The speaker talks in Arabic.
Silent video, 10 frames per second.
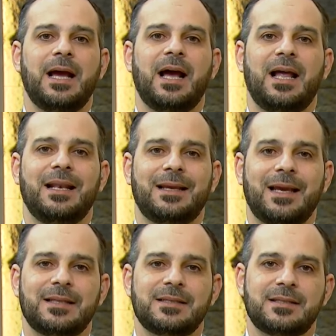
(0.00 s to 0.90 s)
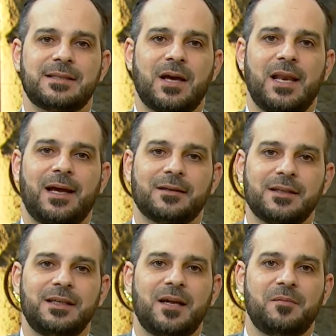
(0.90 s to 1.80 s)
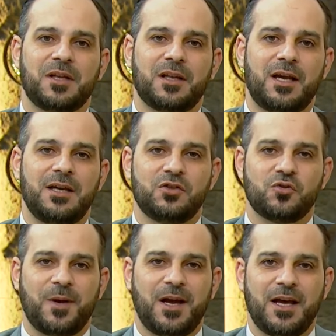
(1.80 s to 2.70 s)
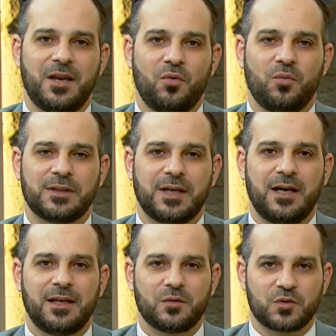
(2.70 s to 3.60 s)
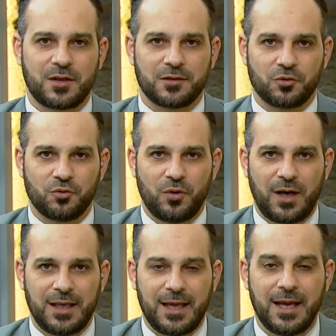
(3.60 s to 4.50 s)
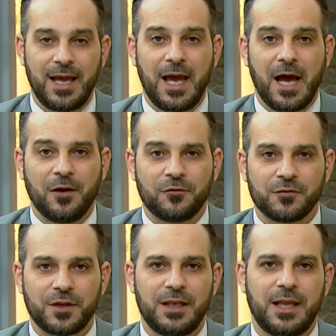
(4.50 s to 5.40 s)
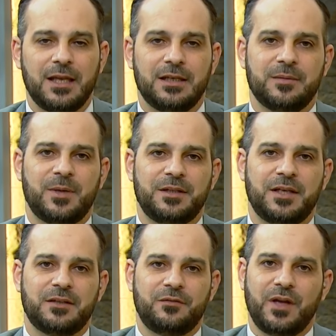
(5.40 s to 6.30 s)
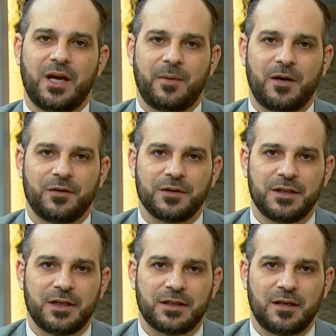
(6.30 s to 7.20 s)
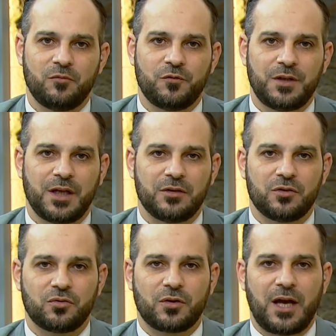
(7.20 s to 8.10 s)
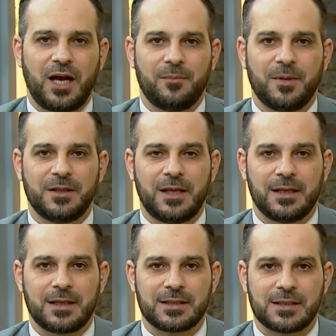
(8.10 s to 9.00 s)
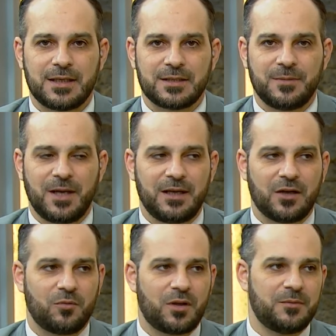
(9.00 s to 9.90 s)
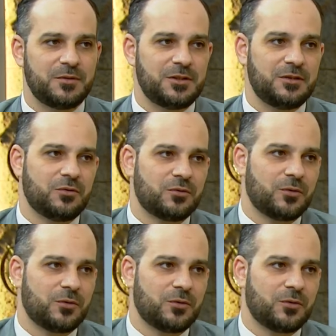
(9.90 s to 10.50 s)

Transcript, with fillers: الكنز العطية من الله سبحانه وتعالى نسلط الضوء على أفضل العبادات فيها مع فضيلة المفتي الدكتور أحمد الكساسبي حياكم الله من جديد دكتور